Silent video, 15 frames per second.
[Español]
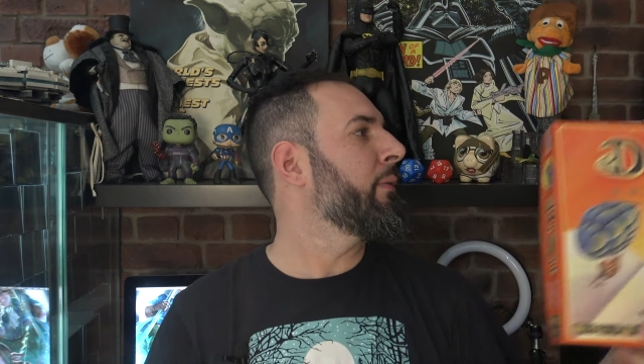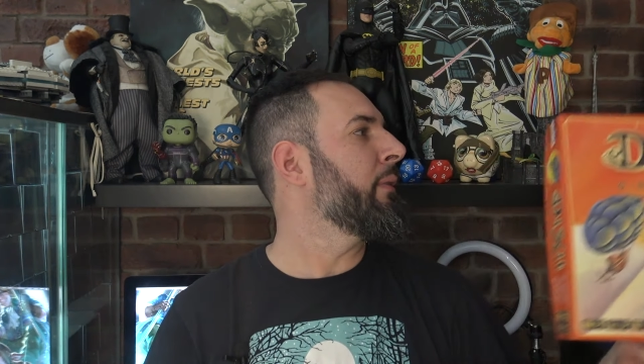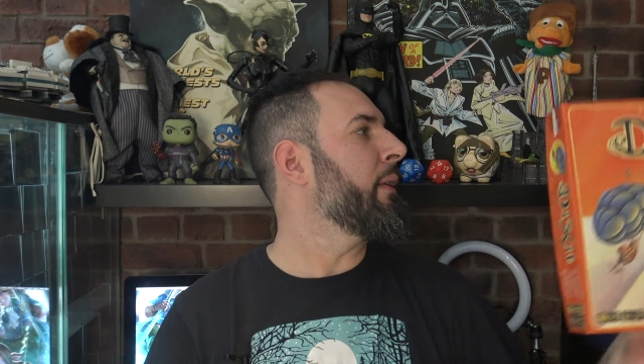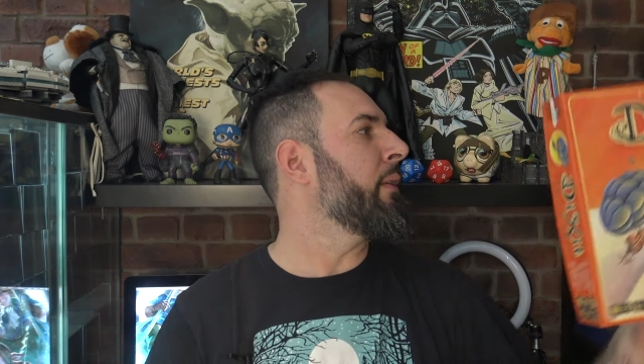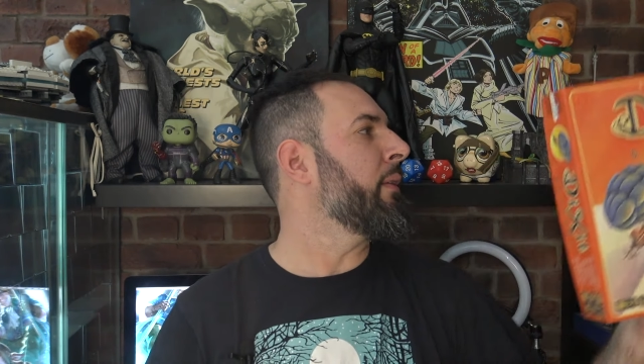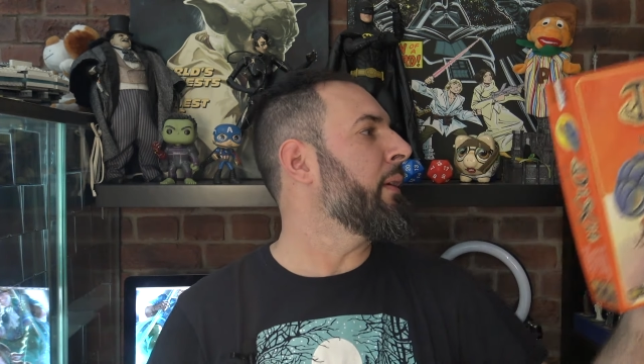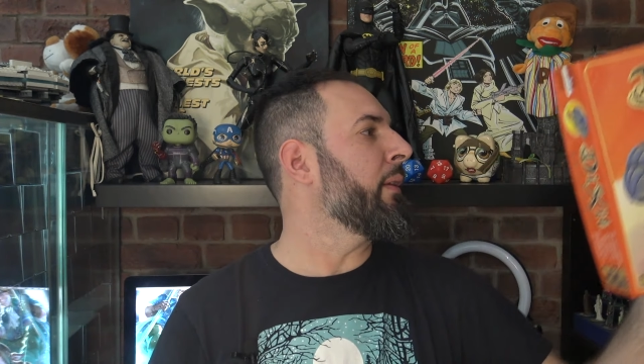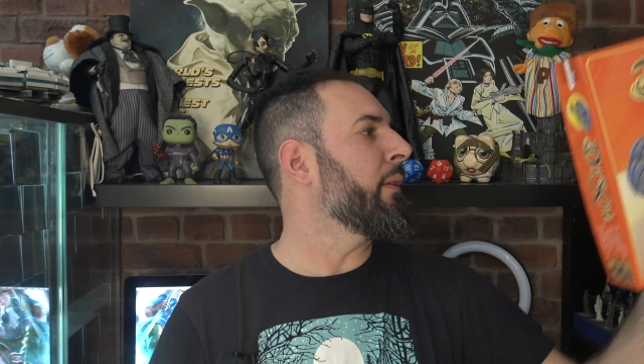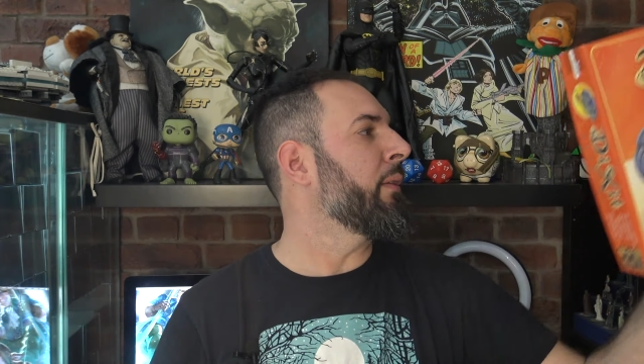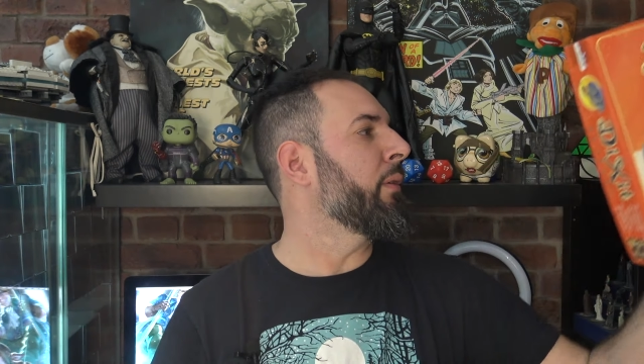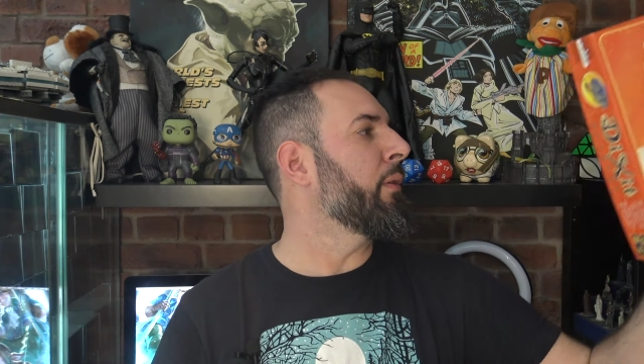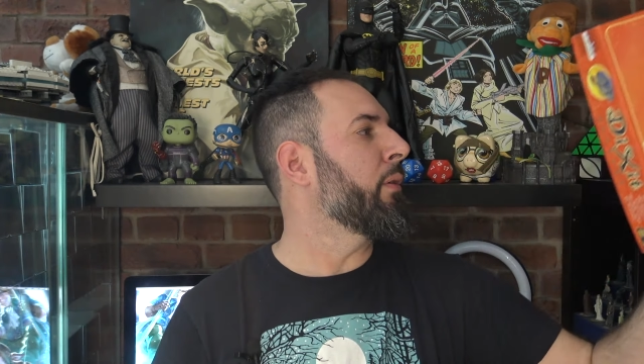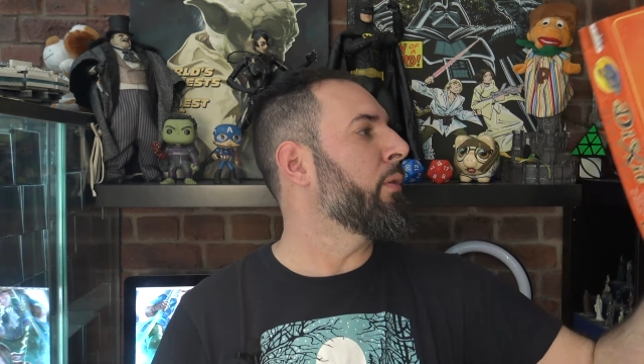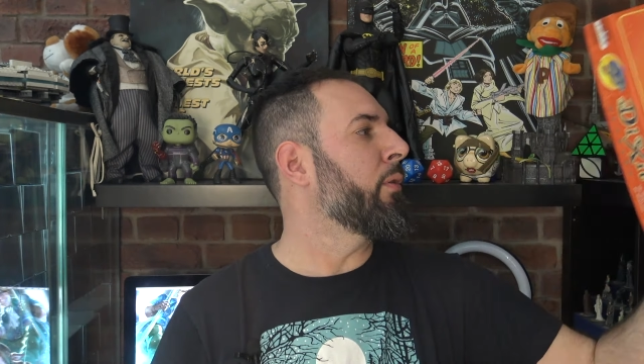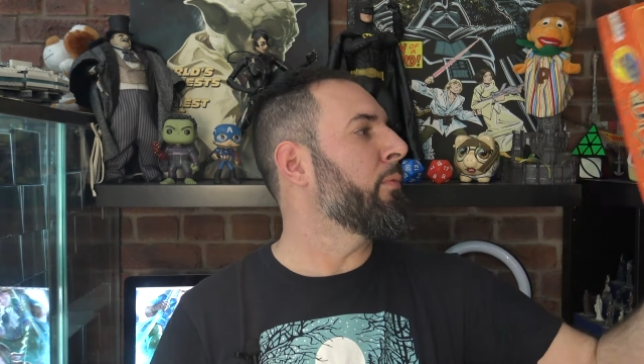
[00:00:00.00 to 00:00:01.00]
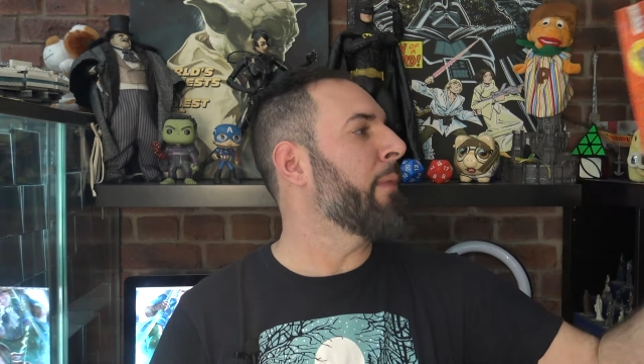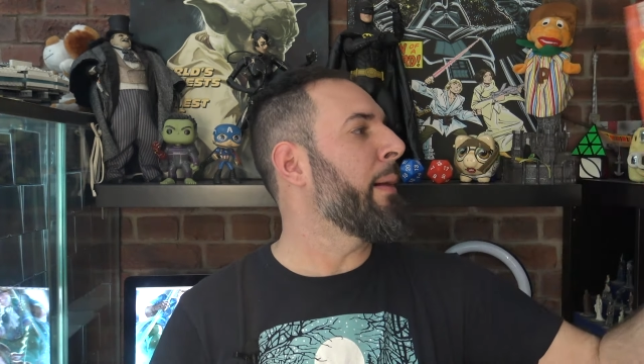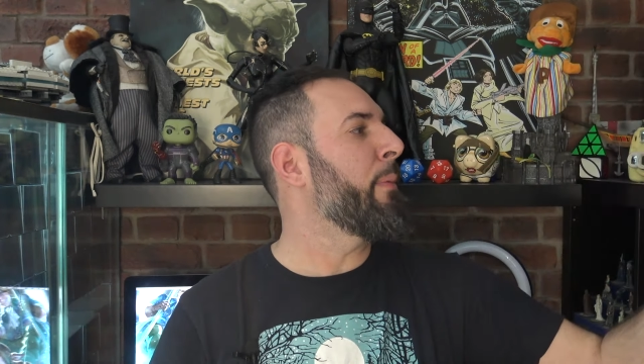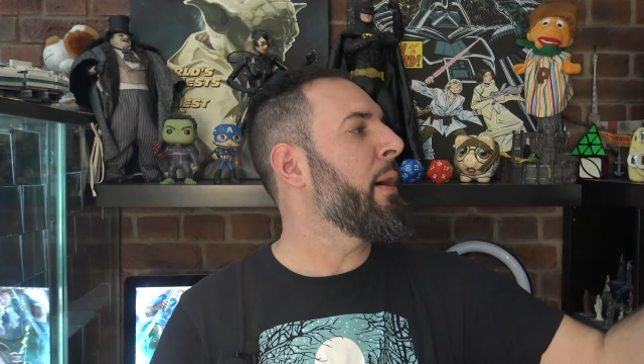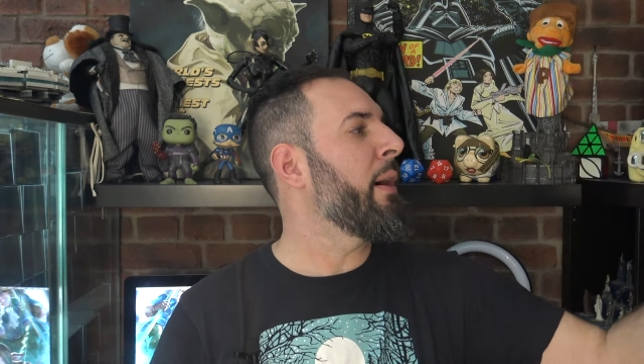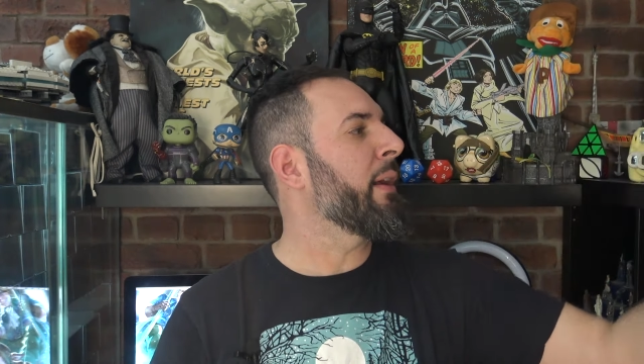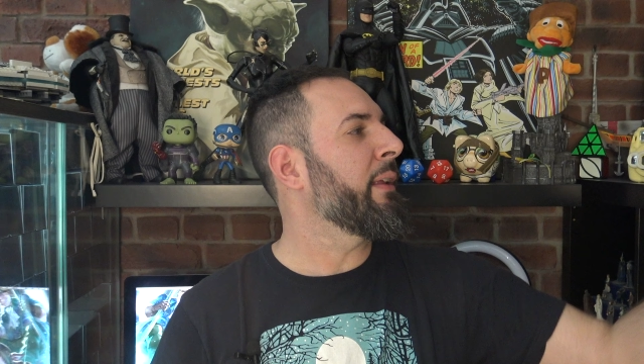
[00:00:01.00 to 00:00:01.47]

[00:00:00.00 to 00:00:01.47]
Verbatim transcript: diciendo, vamos a